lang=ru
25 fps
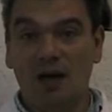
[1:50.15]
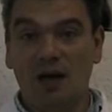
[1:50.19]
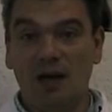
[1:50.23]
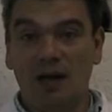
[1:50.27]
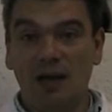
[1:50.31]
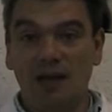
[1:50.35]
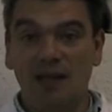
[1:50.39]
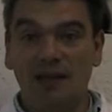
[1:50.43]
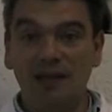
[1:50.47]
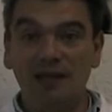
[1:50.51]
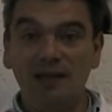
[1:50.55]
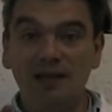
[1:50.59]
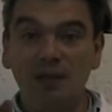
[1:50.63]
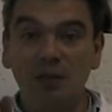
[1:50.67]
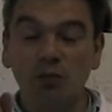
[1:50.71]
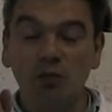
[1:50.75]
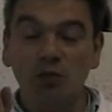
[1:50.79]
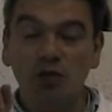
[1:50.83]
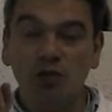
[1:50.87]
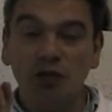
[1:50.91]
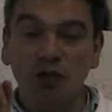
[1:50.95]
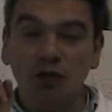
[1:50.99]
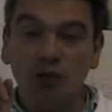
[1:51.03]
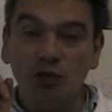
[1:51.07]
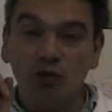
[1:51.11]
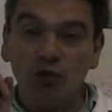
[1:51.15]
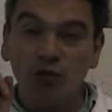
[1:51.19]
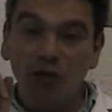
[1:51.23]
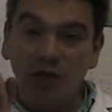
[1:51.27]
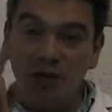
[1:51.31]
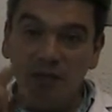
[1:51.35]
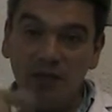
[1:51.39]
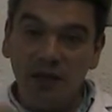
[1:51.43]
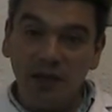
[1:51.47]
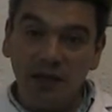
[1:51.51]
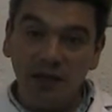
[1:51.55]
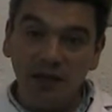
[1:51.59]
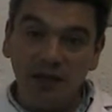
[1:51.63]
Если мужчина уже
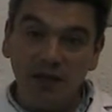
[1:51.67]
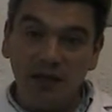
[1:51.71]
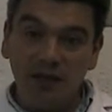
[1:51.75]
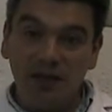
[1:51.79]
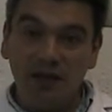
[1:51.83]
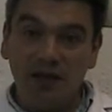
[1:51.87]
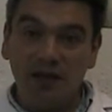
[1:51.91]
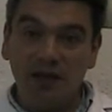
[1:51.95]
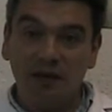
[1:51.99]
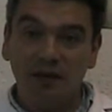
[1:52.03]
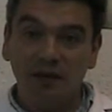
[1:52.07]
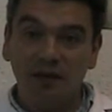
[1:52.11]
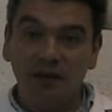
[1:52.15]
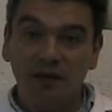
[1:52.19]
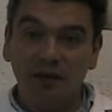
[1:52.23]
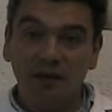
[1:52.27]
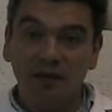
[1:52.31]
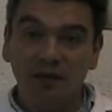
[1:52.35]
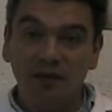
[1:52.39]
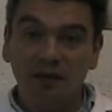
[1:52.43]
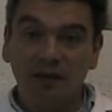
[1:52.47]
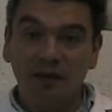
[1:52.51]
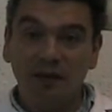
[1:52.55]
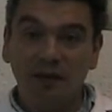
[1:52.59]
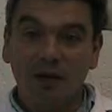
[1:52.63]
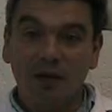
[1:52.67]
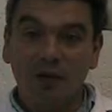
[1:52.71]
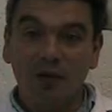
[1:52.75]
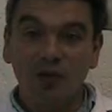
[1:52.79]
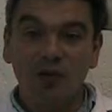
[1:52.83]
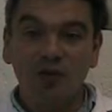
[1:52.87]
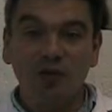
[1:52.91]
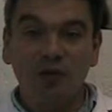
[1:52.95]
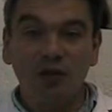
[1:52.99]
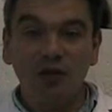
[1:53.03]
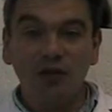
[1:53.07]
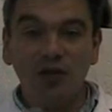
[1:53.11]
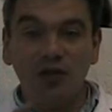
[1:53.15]
имеет детей, у
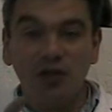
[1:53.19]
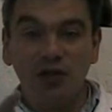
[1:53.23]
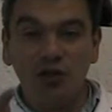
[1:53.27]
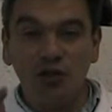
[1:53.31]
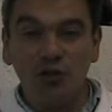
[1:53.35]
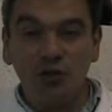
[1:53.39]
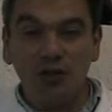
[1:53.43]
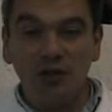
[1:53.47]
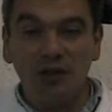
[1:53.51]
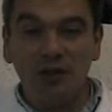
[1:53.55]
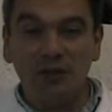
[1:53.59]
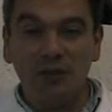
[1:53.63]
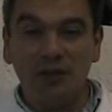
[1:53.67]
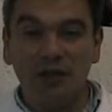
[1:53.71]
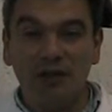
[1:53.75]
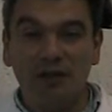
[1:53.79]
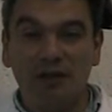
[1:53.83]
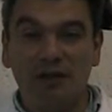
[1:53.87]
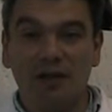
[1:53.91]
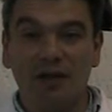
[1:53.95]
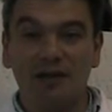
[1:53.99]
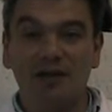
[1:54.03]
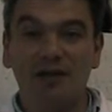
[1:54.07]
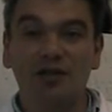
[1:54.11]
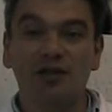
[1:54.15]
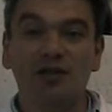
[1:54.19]
него есть еще одна мотивация.